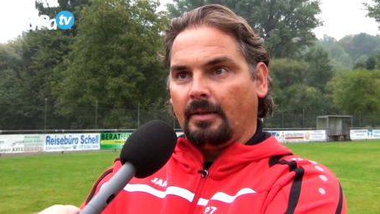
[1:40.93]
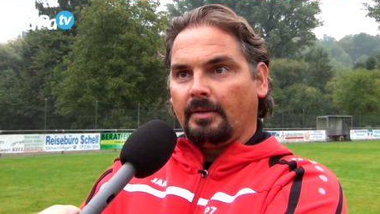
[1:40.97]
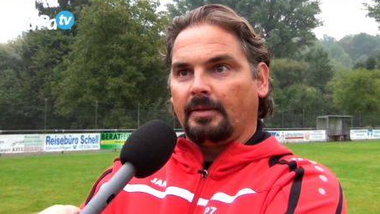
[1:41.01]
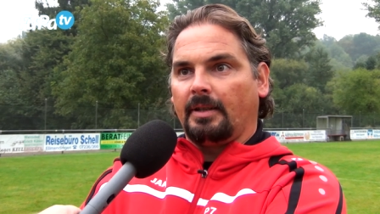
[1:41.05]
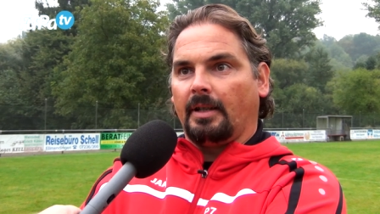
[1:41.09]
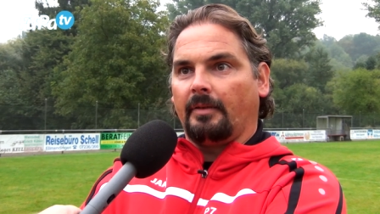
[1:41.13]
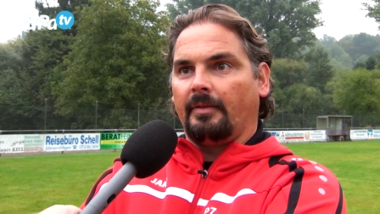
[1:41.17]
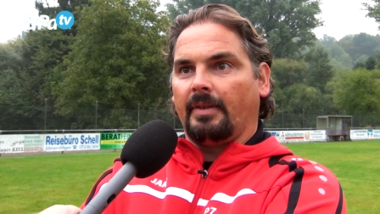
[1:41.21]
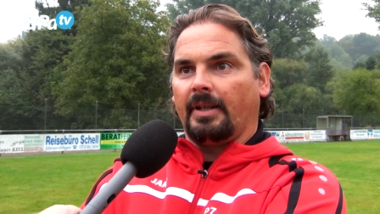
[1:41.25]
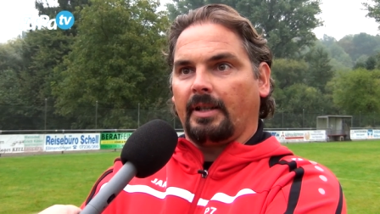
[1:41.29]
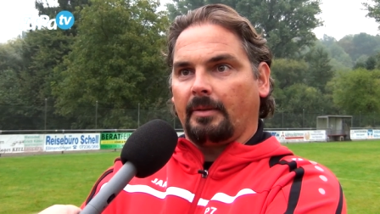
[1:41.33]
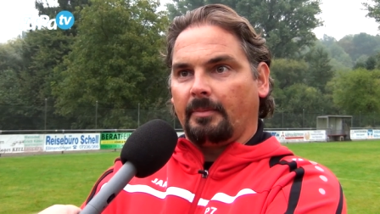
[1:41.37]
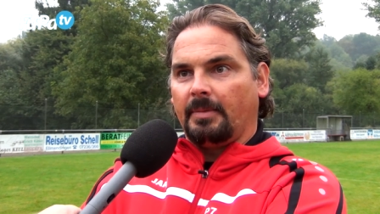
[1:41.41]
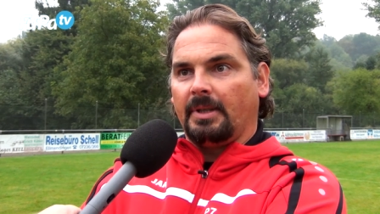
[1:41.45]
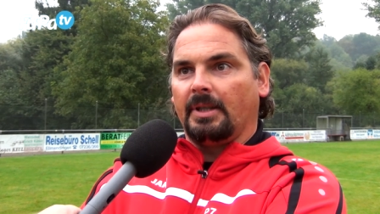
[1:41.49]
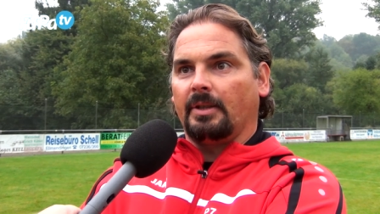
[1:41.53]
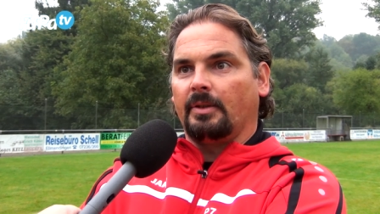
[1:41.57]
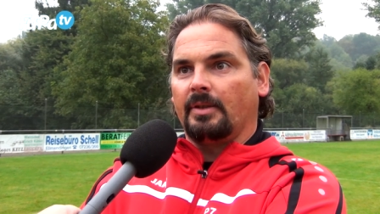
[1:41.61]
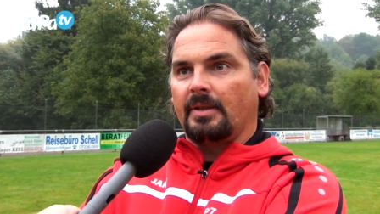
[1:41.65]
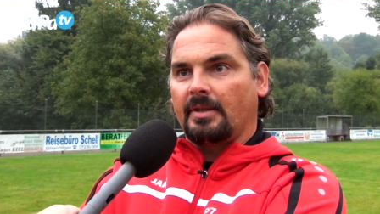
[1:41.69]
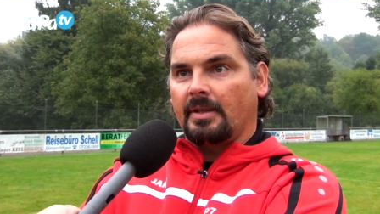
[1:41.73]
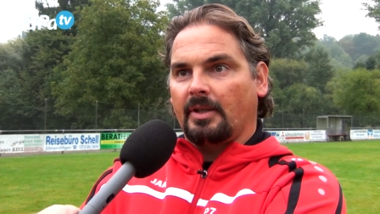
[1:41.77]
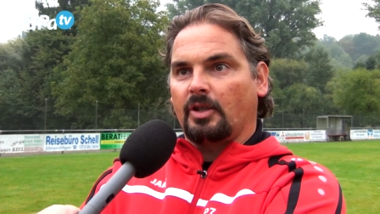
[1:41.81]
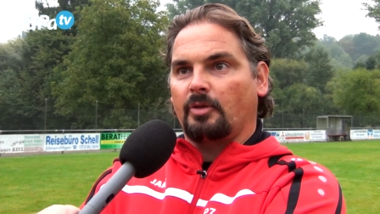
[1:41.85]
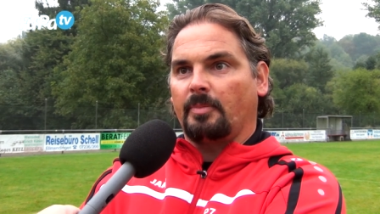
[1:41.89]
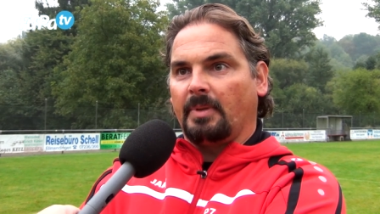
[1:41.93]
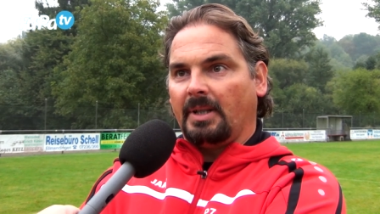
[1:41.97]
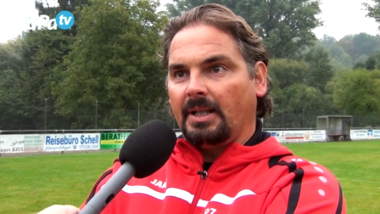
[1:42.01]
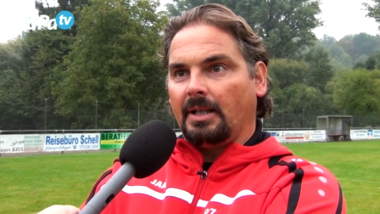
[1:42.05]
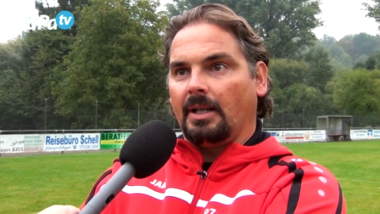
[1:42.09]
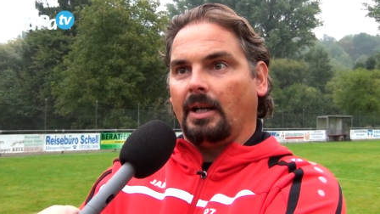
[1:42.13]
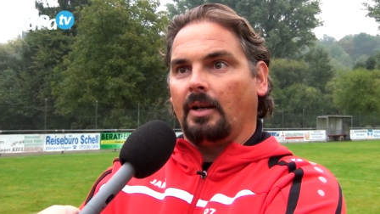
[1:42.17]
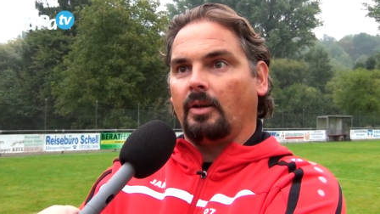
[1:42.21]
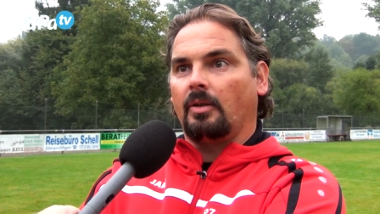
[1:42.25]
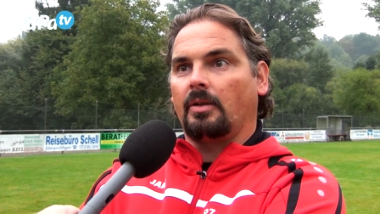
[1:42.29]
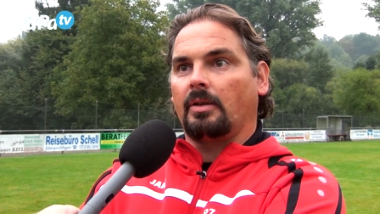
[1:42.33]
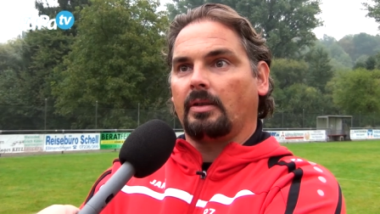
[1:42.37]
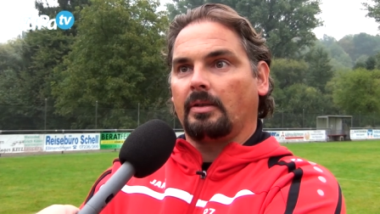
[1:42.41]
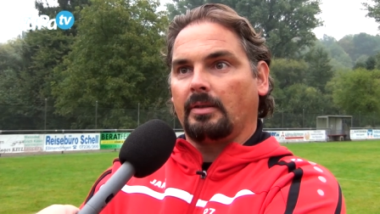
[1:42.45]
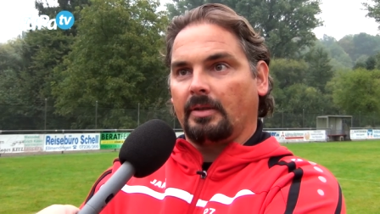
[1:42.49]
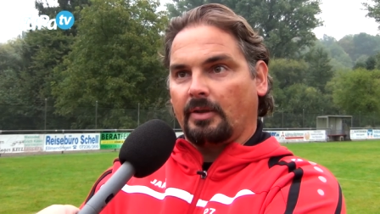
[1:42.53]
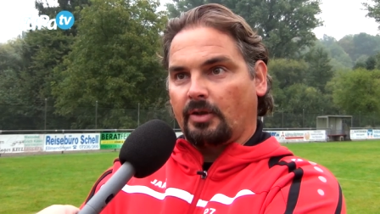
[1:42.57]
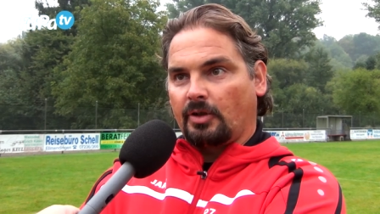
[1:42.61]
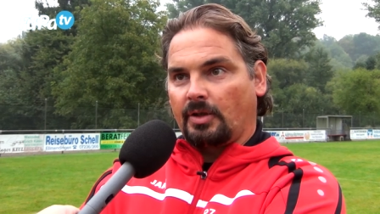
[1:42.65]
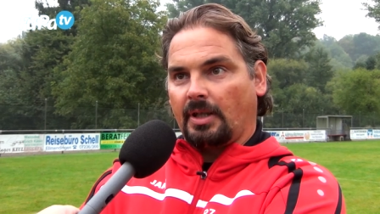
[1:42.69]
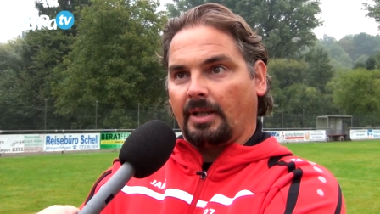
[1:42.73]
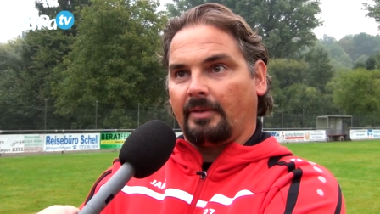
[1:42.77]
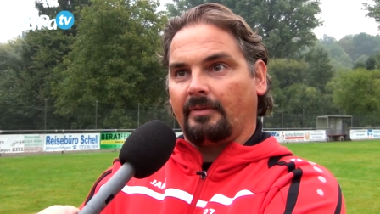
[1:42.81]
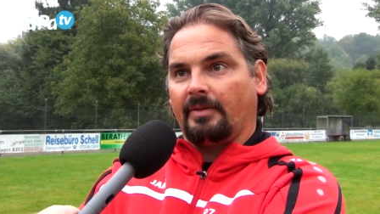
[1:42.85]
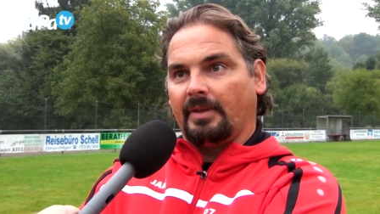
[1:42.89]
Dann werden wir unsere Spiele auch
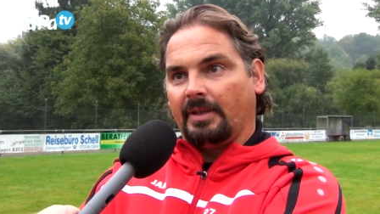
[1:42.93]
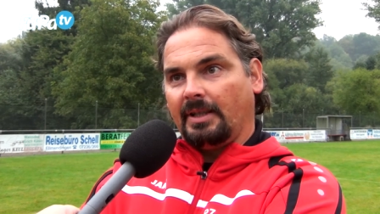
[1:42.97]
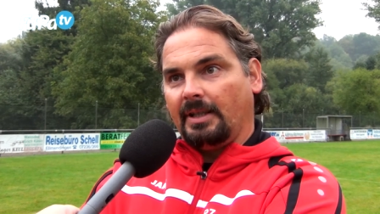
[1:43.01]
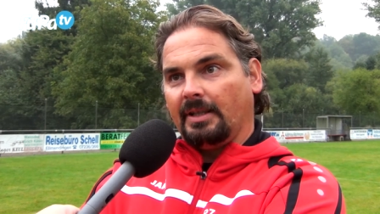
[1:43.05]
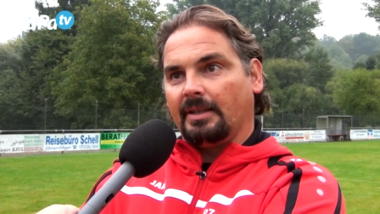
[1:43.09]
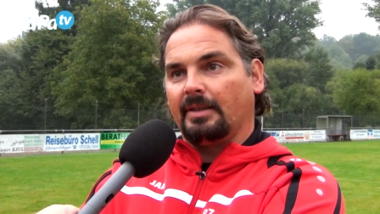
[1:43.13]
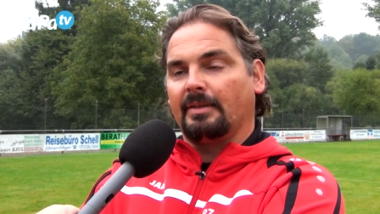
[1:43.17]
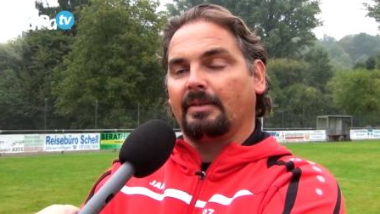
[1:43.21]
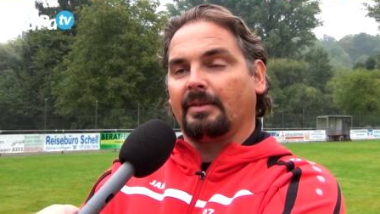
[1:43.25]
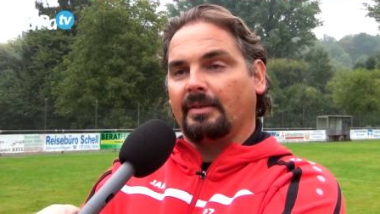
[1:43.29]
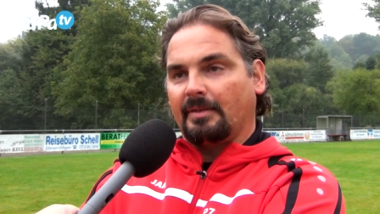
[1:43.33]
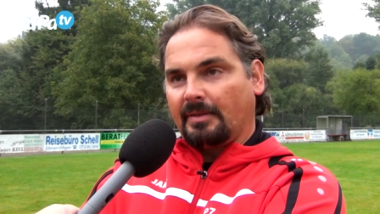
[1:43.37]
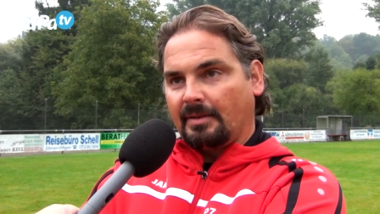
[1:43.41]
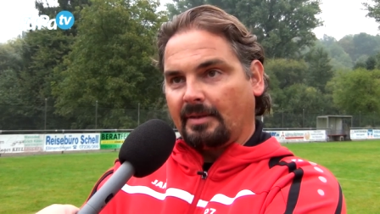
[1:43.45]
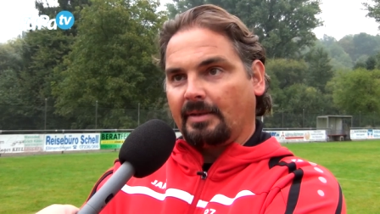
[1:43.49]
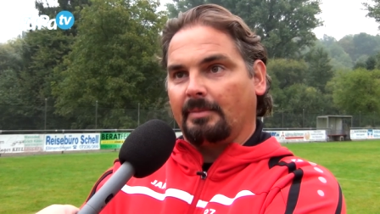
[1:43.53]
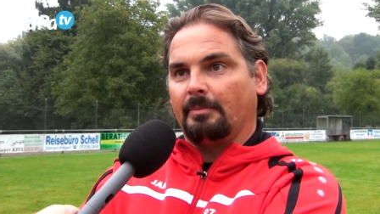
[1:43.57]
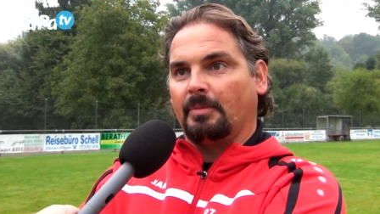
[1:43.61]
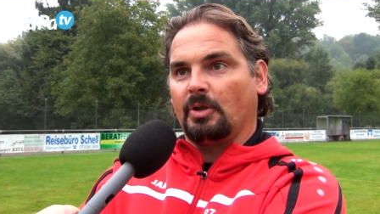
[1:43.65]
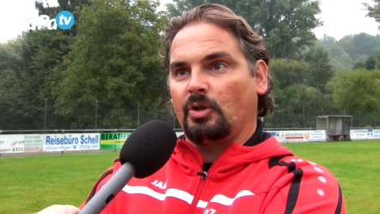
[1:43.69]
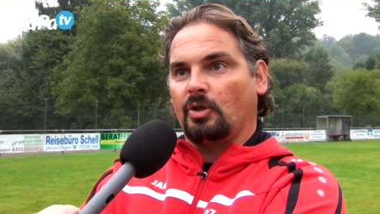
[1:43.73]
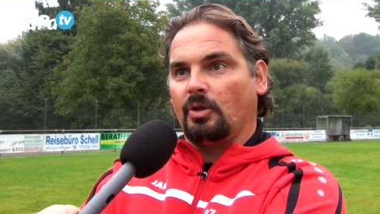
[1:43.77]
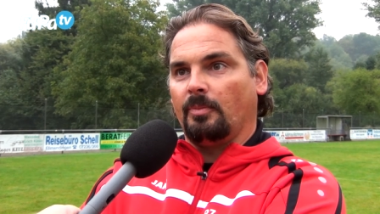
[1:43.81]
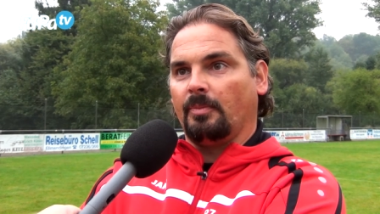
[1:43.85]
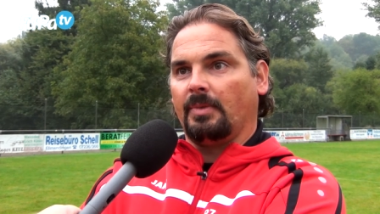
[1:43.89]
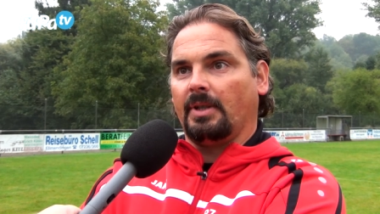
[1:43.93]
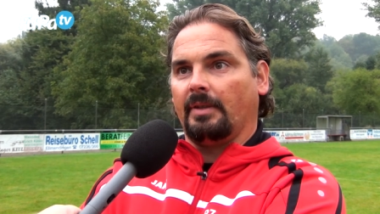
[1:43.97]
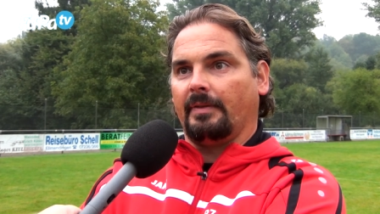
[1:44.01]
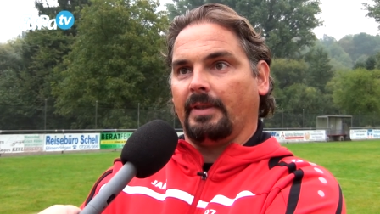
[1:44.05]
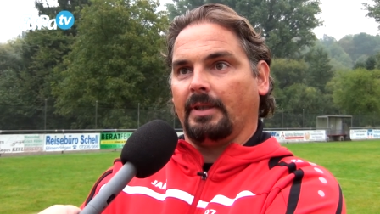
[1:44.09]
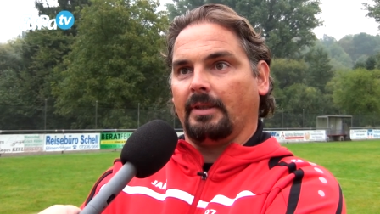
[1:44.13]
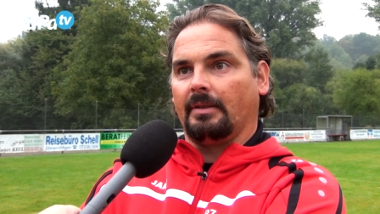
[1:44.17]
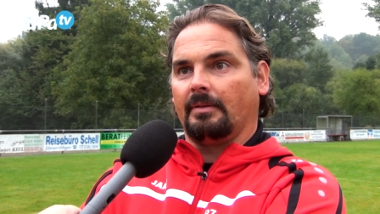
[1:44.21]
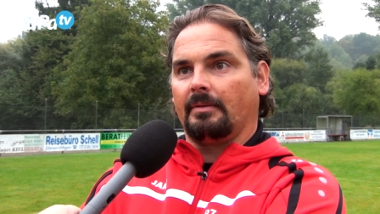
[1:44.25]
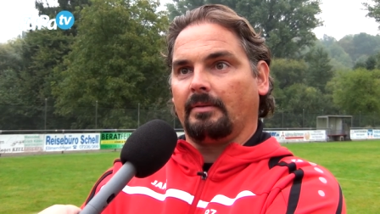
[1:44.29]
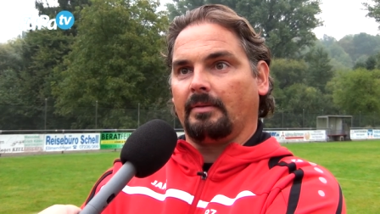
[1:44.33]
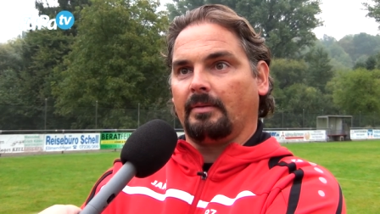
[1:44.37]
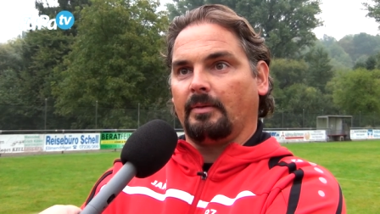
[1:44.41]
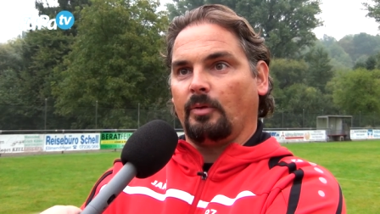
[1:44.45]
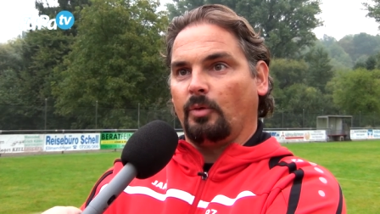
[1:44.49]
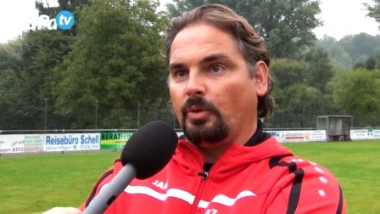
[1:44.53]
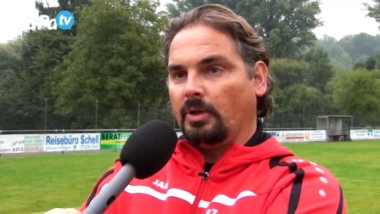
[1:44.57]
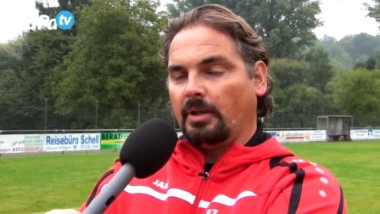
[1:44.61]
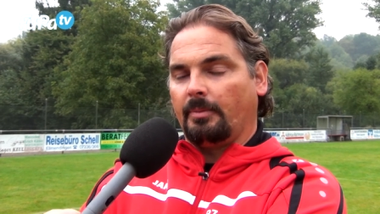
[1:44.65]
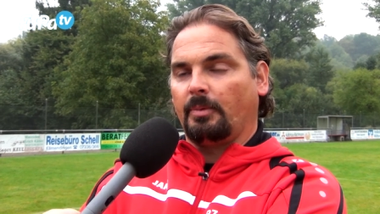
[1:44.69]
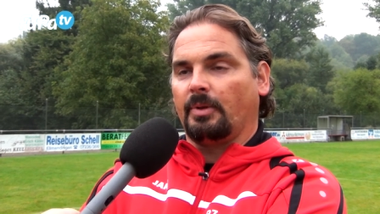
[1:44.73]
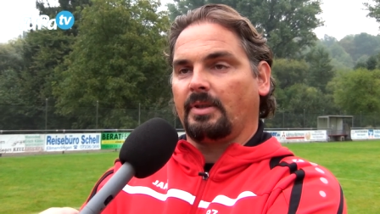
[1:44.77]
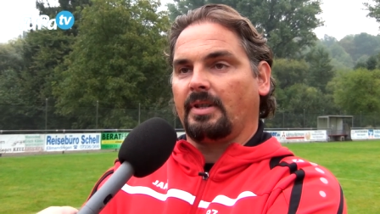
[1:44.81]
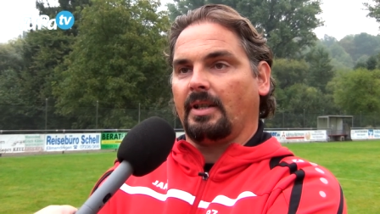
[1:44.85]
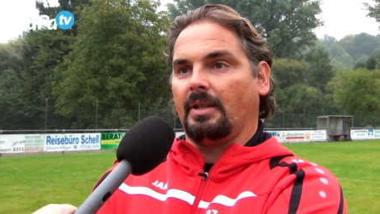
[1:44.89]
statt verlieren bestimmt gewinnen.
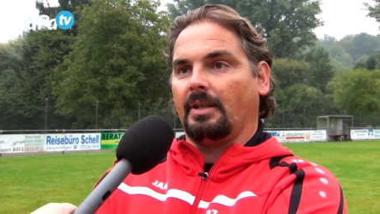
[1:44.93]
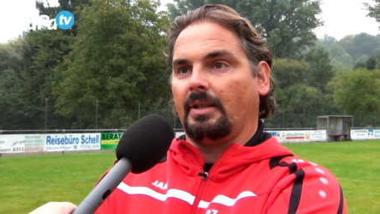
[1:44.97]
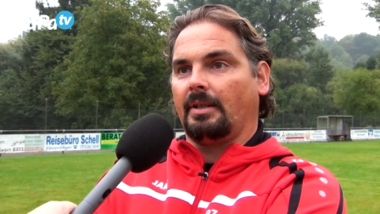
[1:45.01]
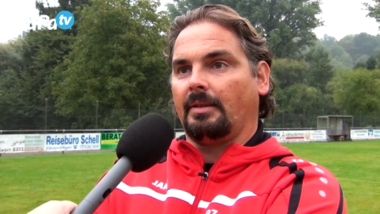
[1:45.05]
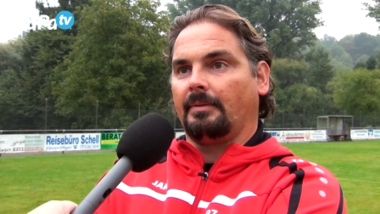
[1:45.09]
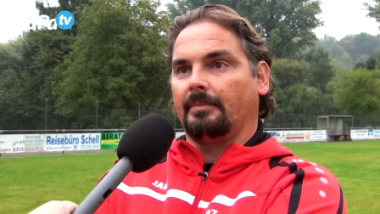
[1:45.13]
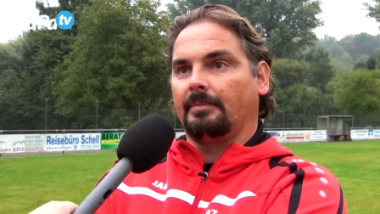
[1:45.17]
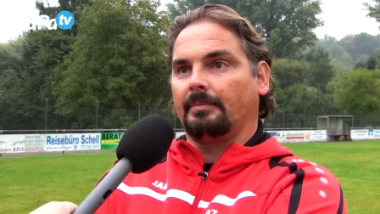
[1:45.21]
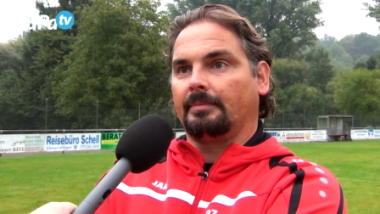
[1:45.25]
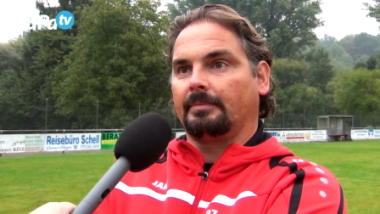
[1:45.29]
Hundertprozentig.